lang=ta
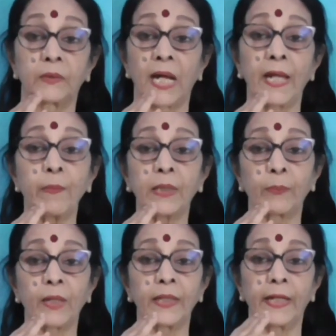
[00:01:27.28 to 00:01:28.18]
தலை
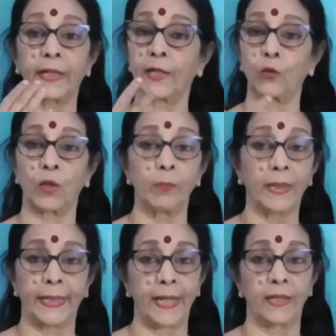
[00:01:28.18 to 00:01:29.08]
மட்டும்தான் இருக்கிறது
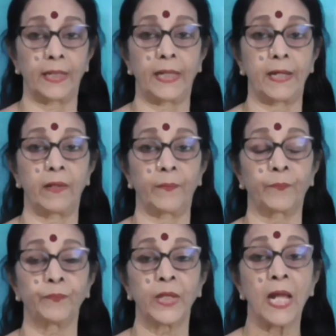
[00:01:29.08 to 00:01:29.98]
உடம்பு கிடையாது இல்லையா
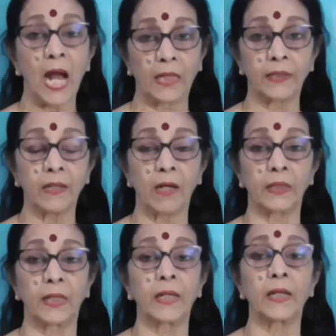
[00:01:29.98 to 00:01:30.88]

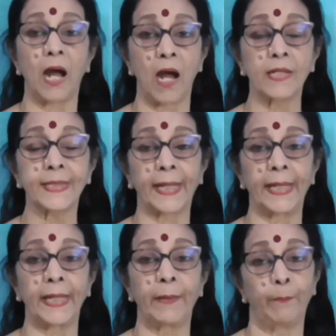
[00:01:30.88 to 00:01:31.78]
அதனால
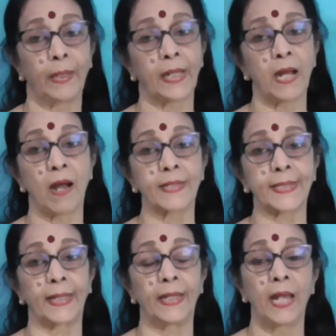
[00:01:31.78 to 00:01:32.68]
ஆசை மிக
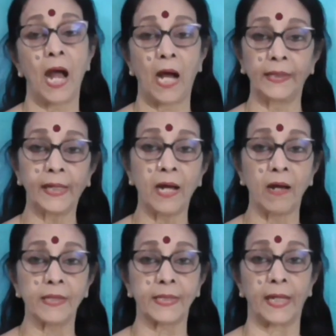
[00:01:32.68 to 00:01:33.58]
ஆசை அதிக
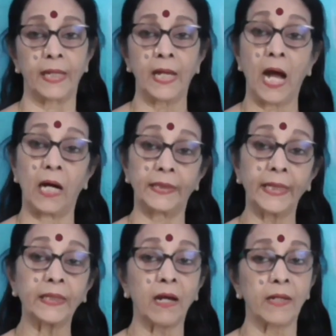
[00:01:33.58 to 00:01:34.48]
ஆசை
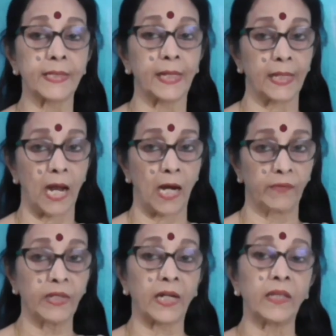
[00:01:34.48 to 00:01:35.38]
அதீத ஆசை
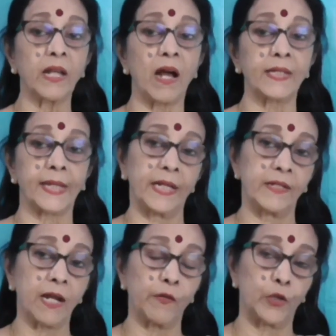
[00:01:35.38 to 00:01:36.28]
அளவு கடந்த ஆசை
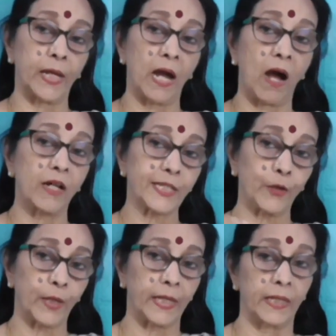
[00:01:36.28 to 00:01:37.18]
என்று அவனுடைய
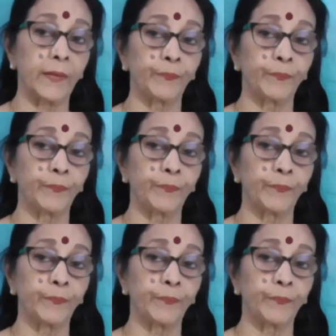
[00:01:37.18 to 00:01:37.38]
ஆசையுடைய